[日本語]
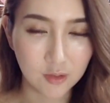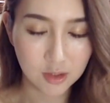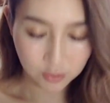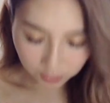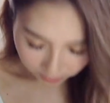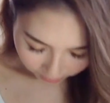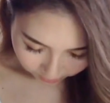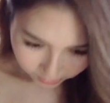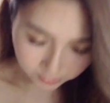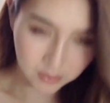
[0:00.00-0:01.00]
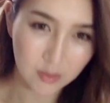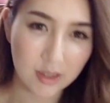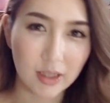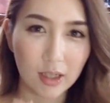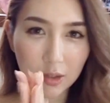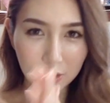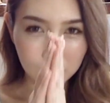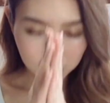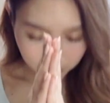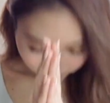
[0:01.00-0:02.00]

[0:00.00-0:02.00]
ちゃんとコンティニューしてくれました。ごちそう